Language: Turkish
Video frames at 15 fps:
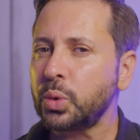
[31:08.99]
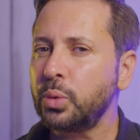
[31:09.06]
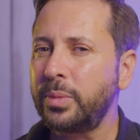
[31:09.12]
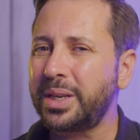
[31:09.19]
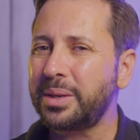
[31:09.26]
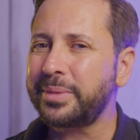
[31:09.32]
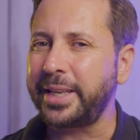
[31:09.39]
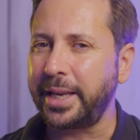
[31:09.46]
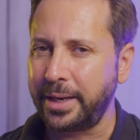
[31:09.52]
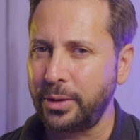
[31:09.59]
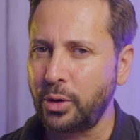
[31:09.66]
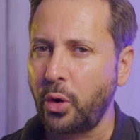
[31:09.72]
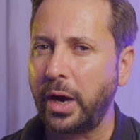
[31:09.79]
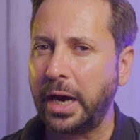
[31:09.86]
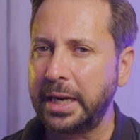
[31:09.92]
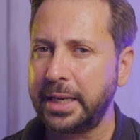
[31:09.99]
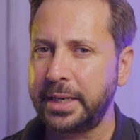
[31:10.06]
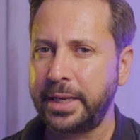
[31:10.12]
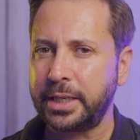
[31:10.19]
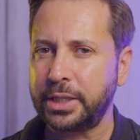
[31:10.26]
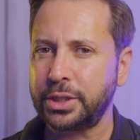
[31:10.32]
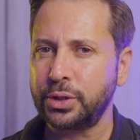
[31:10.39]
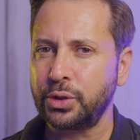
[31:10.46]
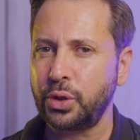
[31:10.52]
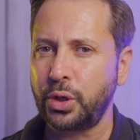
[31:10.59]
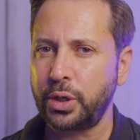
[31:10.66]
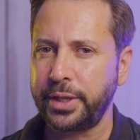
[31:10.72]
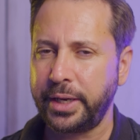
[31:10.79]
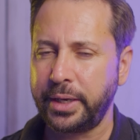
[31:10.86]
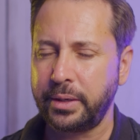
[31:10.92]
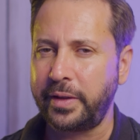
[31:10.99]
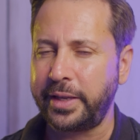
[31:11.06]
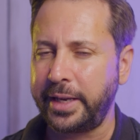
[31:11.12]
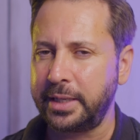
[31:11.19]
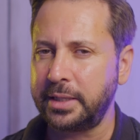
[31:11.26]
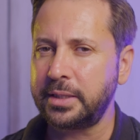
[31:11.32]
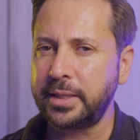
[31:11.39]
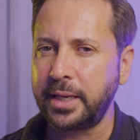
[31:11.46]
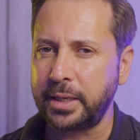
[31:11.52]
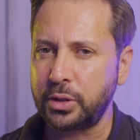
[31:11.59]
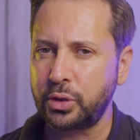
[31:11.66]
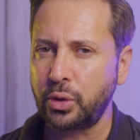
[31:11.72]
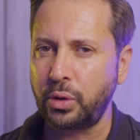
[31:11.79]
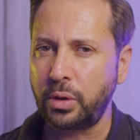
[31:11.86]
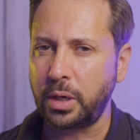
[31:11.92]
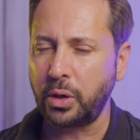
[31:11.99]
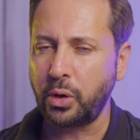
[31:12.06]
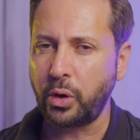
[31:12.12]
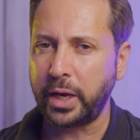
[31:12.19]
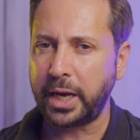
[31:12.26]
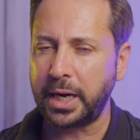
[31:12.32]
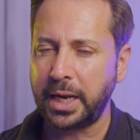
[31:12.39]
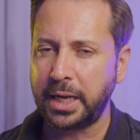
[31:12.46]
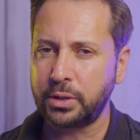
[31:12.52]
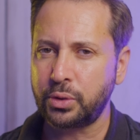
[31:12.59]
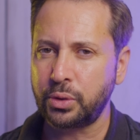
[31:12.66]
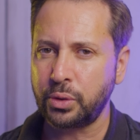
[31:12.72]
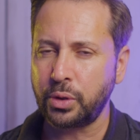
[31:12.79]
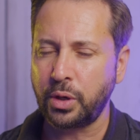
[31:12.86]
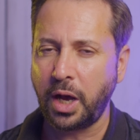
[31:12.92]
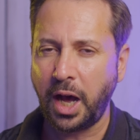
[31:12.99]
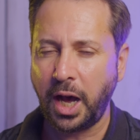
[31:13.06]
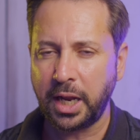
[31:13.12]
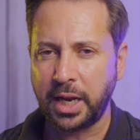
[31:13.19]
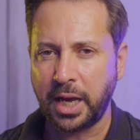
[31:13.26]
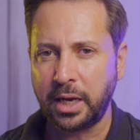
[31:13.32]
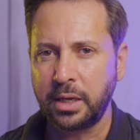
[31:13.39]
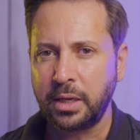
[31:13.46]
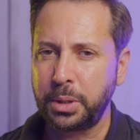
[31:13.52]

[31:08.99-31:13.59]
Umarım geri koyarlar Action 4'e ve yeni sensörüyle koyarlar çünkü hala